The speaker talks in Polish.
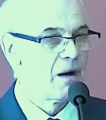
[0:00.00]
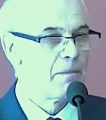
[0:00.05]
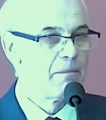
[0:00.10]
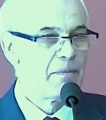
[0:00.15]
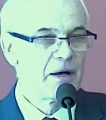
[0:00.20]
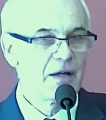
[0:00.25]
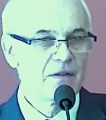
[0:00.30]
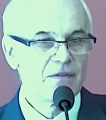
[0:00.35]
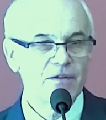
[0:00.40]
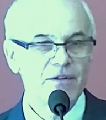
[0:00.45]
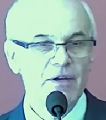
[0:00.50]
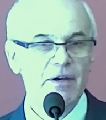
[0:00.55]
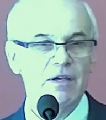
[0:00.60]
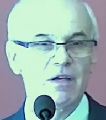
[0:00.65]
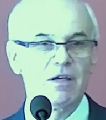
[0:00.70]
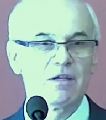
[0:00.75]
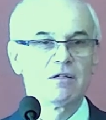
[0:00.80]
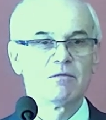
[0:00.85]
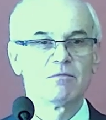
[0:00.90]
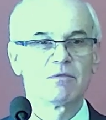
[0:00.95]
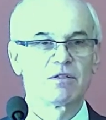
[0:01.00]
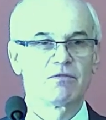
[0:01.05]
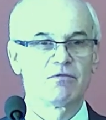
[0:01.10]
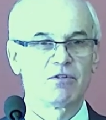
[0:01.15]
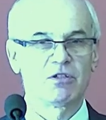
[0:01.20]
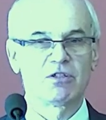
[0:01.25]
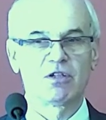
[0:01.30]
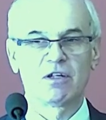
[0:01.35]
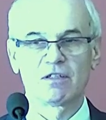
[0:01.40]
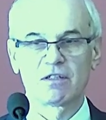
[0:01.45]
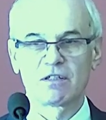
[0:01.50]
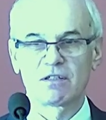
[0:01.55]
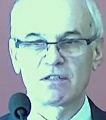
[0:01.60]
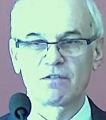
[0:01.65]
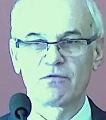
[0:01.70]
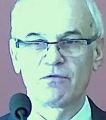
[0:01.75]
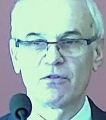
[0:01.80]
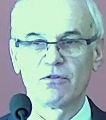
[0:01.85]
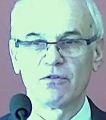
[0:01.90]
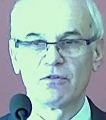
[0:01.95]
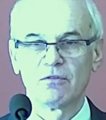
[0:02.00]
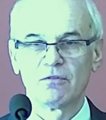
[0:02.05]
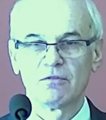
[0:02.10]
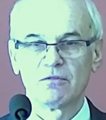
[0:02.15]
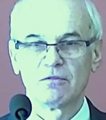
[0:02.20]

a Pan daje im zwycięstwo.